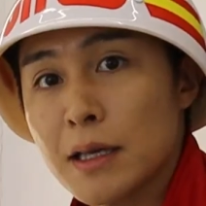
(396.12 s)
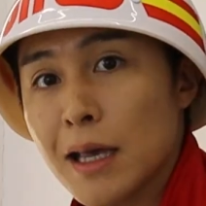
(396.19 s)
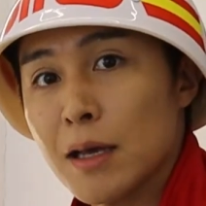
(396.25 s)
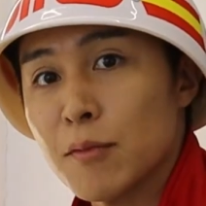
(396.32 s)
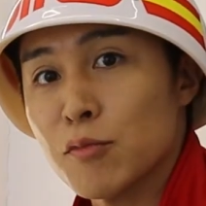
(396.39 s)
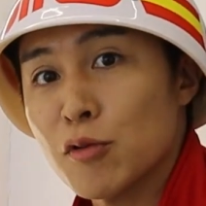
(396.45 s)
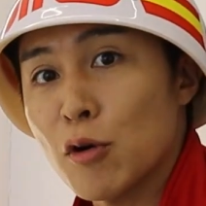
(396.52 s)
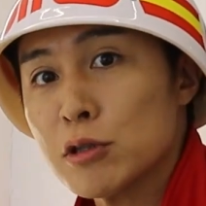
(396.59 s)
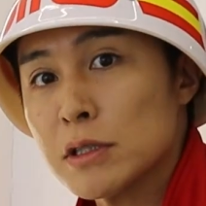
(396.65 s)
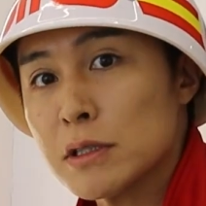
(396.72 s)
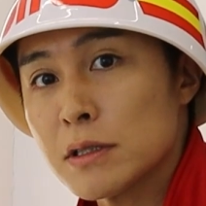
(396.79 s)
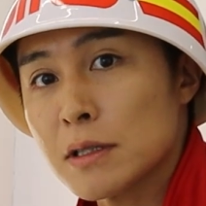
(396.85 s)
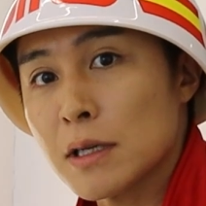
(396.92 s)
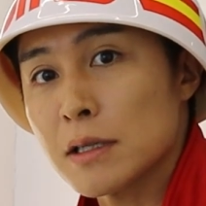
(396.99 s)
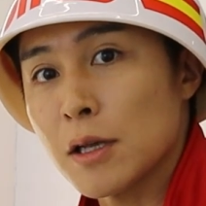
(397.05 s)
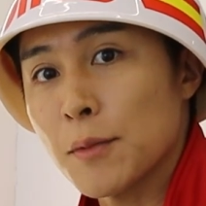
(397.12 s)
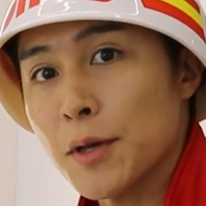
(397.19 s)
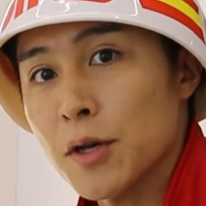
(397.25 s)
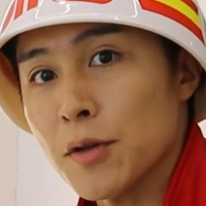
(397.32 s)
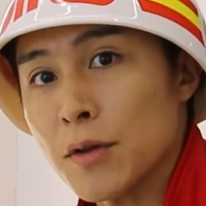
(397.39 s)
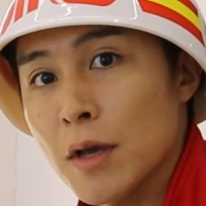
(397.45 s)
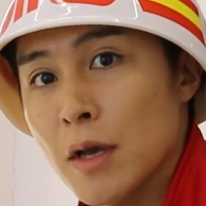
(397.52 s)
이게 무엇을
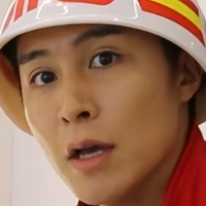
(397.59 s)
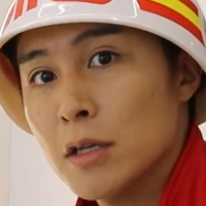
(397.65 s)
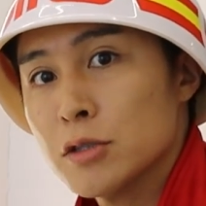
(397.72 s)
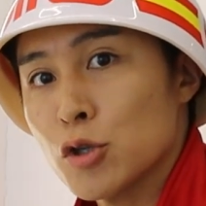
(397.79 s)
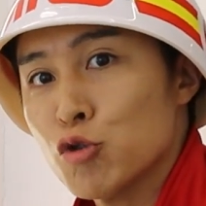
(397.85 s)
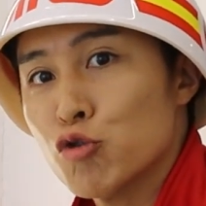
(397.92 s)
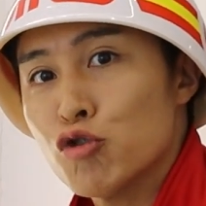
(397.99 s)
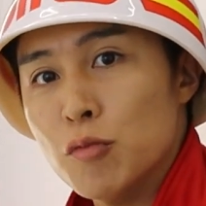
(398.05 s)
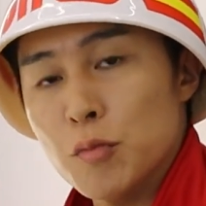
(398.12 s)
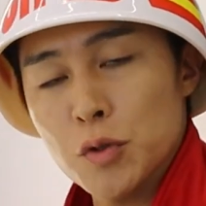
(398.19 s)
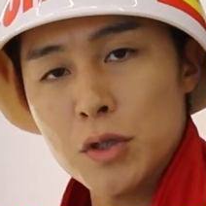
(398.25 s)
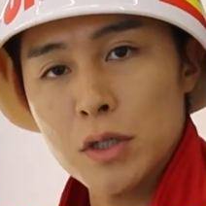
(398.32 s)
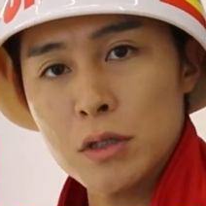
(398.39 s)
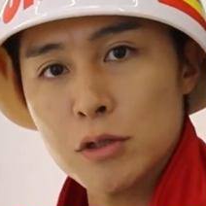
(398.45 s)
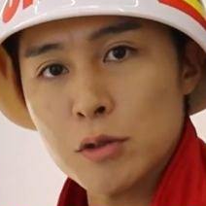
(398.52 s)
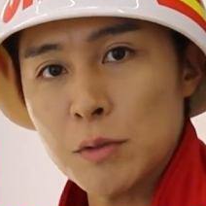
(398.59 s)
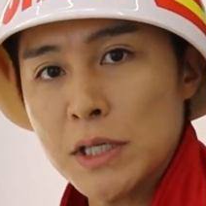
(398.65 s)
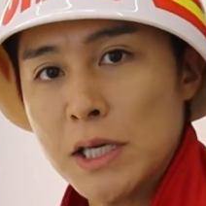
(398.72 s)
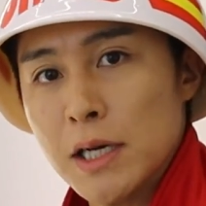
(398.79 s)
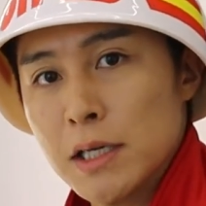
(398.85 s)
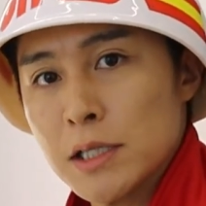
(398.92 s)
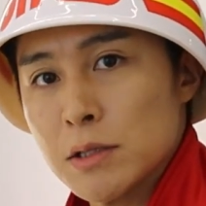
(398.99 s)
뜻하냐면 저 육군분들은 좀
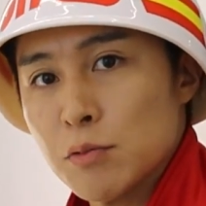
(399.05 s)
이해하기